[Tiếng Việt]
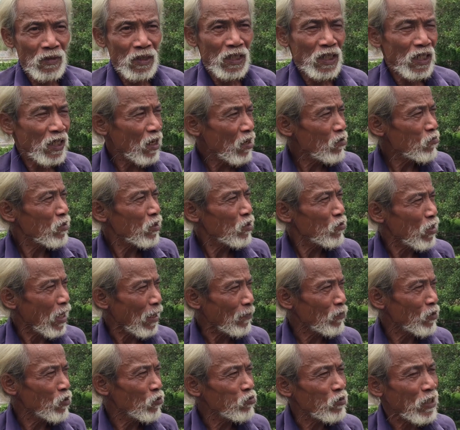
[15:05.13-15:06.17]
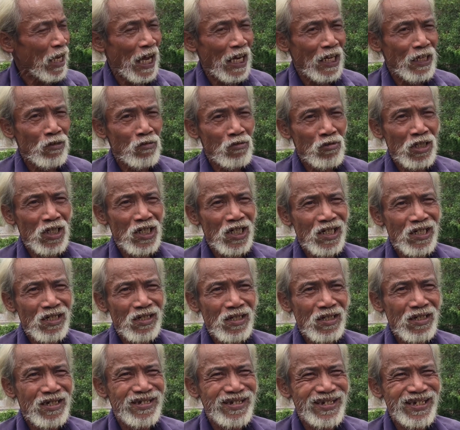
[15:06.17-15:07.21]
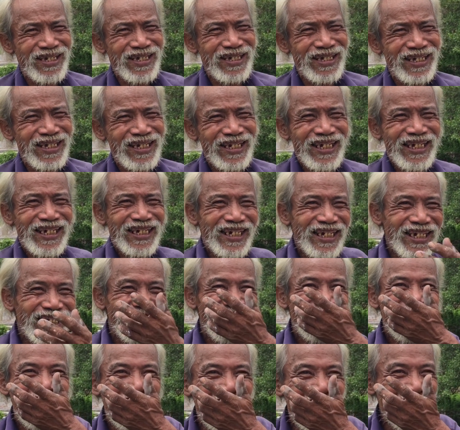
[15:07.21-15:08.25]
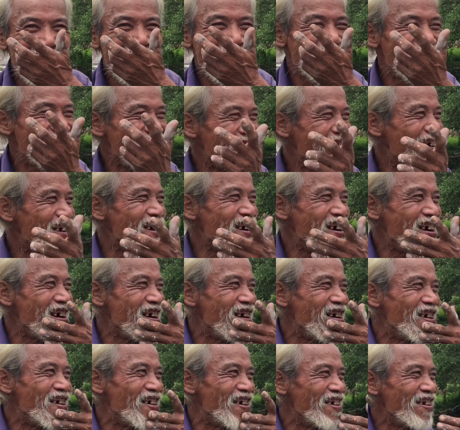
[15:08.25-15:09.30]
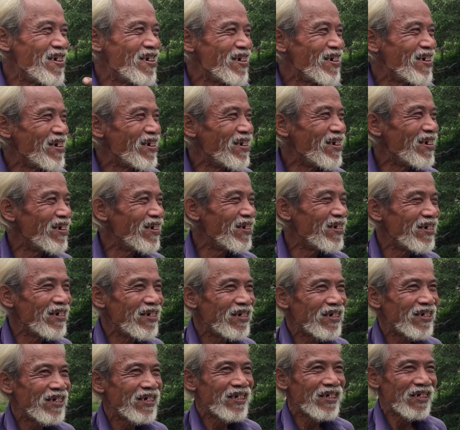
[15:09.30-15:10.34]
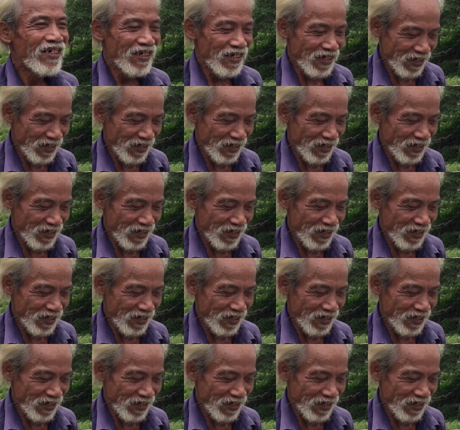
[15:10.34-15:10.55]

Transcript: Cái đó tôi gặp tôi cũng chạy luôn chứ đừng chú cho con hỏi cái nữa, quê mình hồi xưa ở đâu chú?